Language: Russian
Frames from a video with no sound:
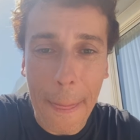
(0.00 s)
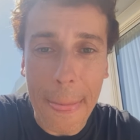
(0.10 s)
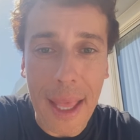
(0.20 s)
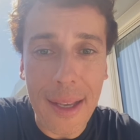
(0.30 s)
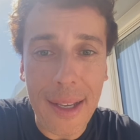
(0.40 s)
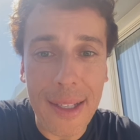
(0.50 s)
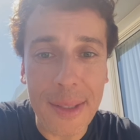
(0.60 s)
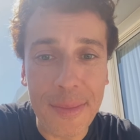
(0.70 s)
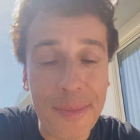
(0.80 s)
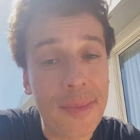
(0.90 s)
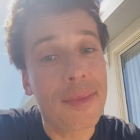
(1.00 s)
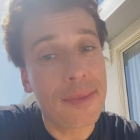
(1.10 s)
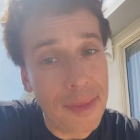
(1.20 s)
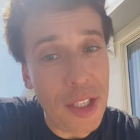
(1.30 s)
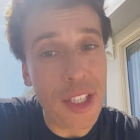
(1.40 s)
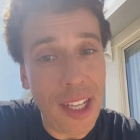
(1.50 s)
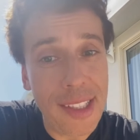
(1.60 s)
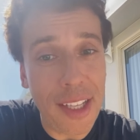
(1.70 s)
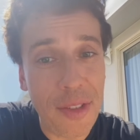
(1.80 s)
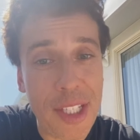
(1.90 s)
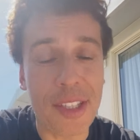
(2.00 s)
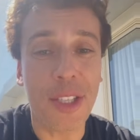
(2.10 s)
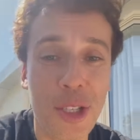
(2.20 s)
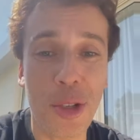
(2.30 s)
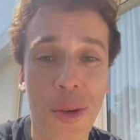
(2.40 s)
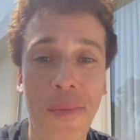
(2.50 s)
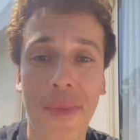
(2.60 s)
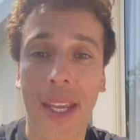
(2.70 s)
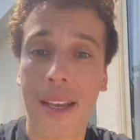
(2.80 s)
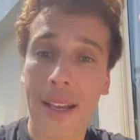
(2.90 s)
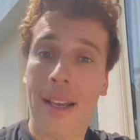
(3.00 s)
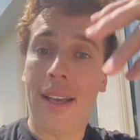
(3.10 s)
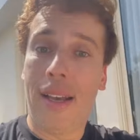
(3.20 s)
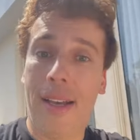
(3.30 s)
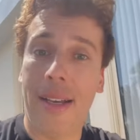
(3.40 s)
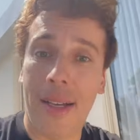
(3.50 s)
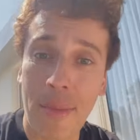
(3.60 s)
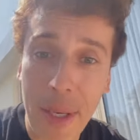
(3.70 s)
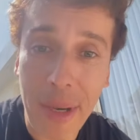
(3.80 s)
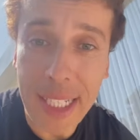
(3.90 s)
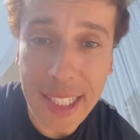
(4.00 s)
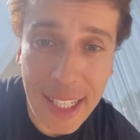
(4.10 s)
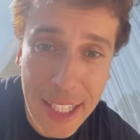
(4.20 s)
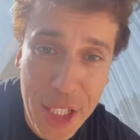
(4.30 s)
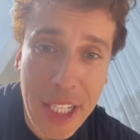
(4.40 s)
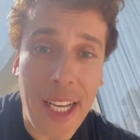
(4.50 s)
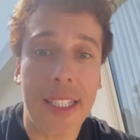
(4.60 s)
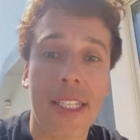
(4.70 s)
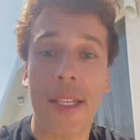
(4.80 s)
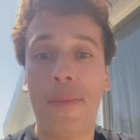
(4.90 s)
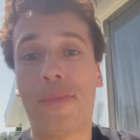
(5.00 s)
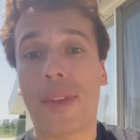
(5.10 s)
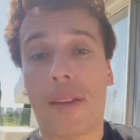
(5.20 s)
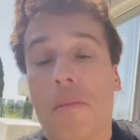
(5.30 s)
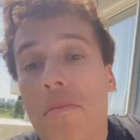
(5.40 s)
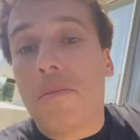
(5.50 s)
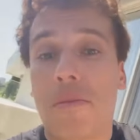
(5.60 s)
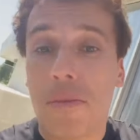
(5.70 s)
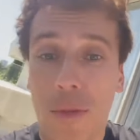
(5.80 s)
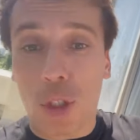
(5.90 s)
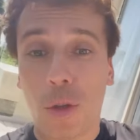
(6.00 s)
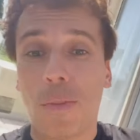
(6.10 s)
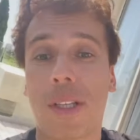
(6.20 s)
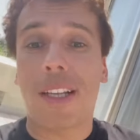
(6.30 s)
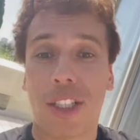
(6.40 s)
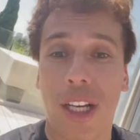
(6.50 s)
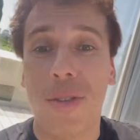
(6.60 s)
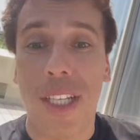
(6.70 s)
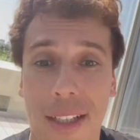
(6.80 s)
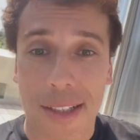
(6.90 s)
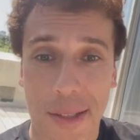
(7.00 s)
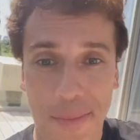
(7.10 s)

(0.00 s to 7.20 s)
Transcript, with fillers: Э, начинал, соответственно, еще э, при Борисе Николаевиче Ельцине. Что и продолжаю делать.